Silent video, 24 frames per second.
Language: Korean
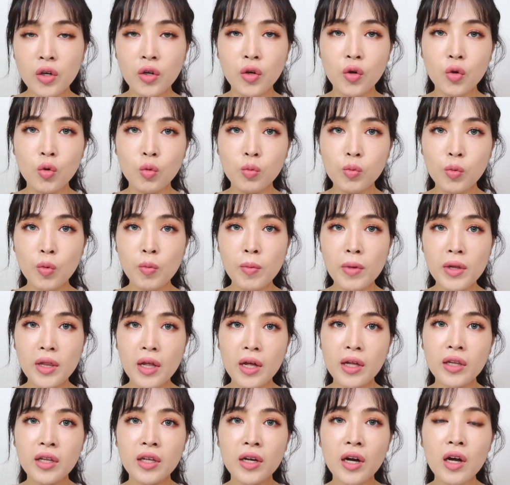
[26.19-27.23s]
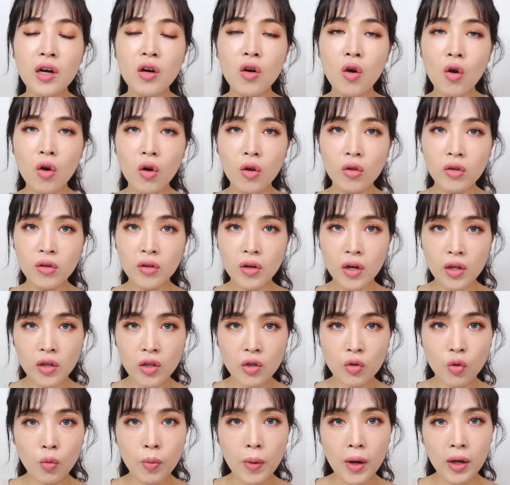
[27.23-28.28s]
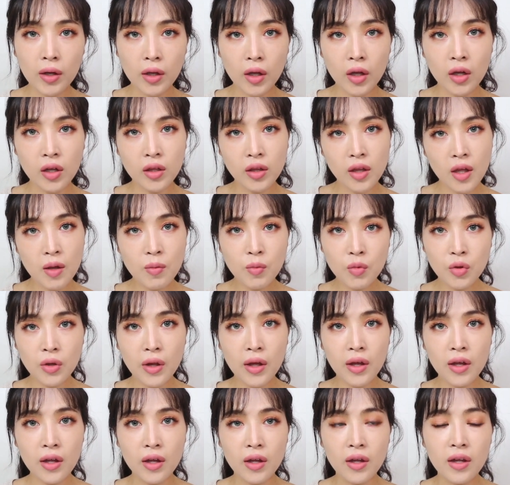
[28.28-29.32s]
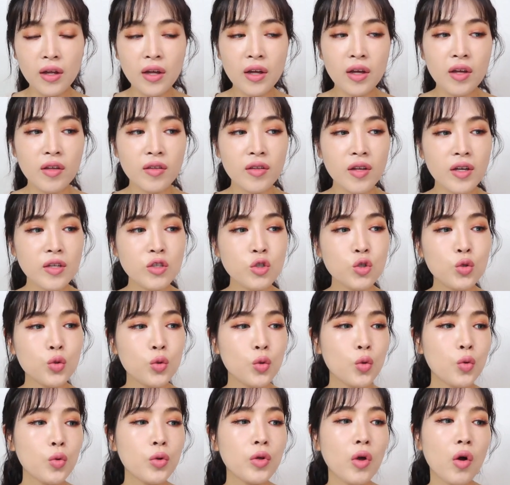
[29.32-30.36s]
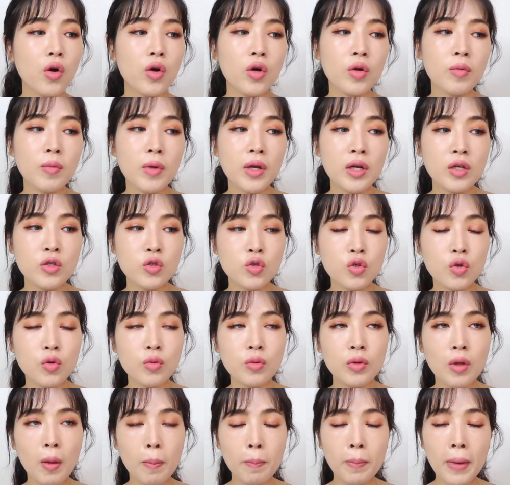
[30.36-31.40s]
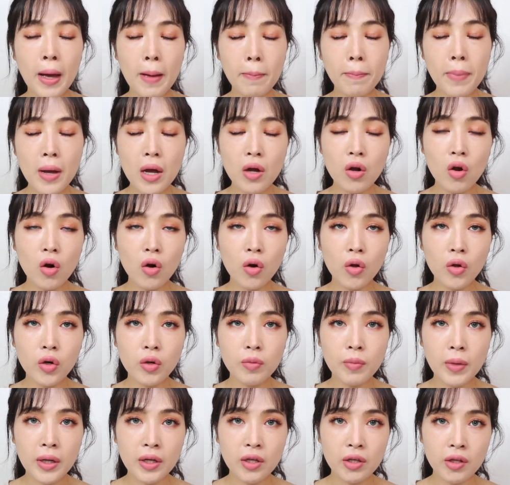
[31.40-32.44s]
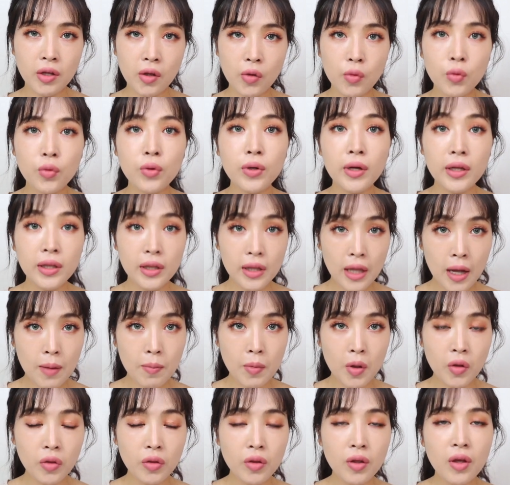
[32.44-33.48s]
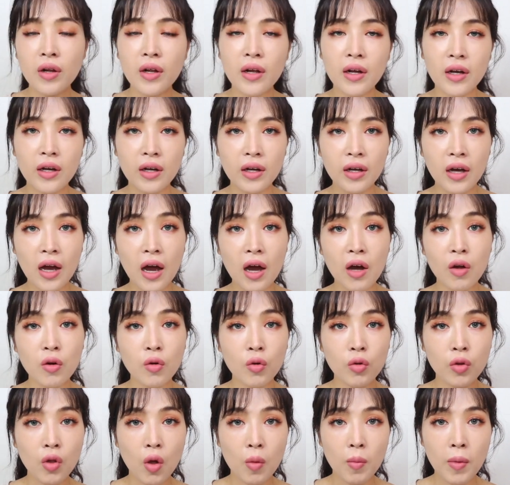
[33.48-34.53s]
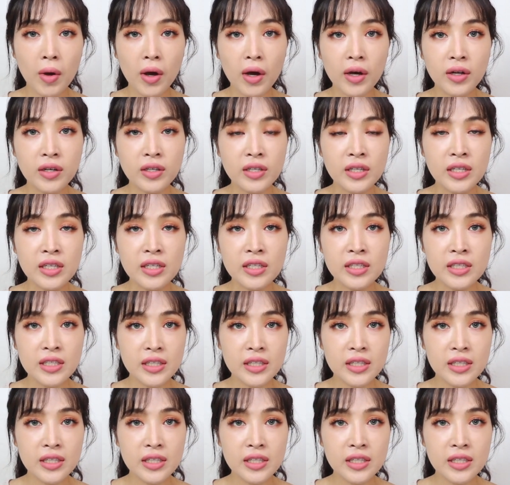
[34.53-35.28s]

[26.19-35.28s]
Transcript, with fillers: 그리고 뿐만 아니라 컬러 트렌드도 바뀌기 때문에 색조도 여름에는 조금 더 팝한 컬러를 많이 사용을 했다면 가을로 넘어가는 이